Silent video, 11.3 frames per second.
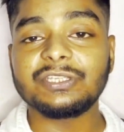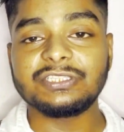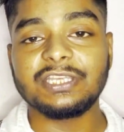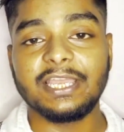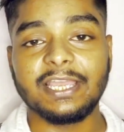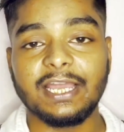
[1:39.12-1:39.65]
दिख
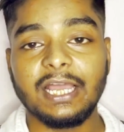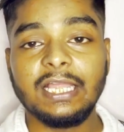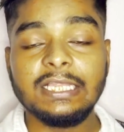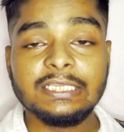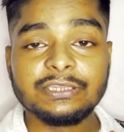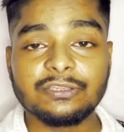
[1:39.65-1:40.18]
जाएगा
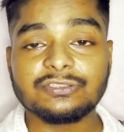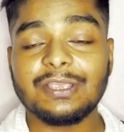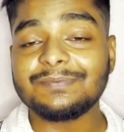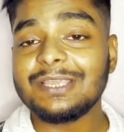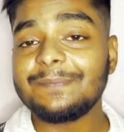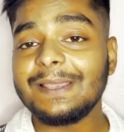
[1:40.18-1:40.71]
तो
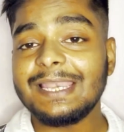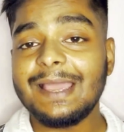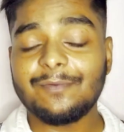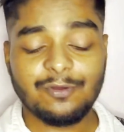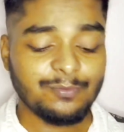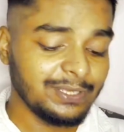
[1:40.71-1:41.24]
सबसे पहले
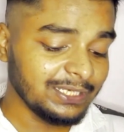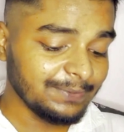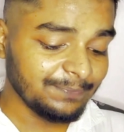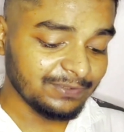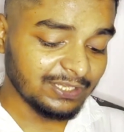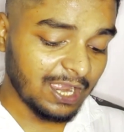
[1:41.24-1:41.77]
आपको मेनली
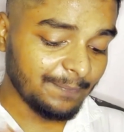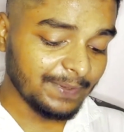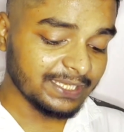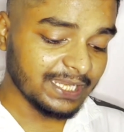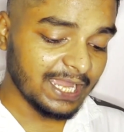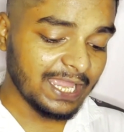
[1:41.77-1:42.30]
यहाँ पे
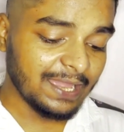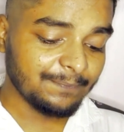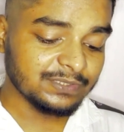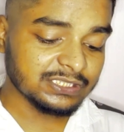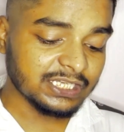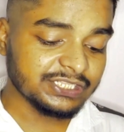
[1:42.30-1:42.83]
क्या है आप
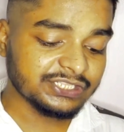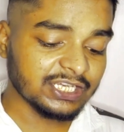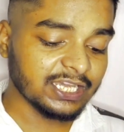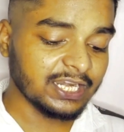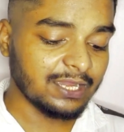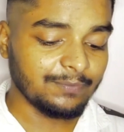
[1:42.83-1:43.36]
जैसे
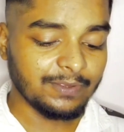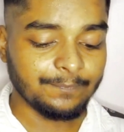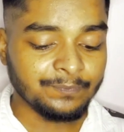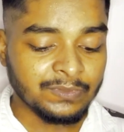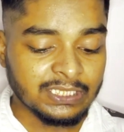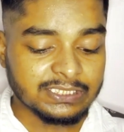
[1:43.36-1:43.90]
इंस्टाग्राम है
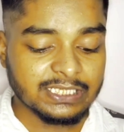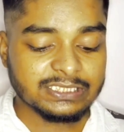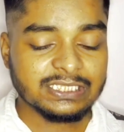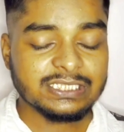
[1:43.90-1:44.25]
जैसे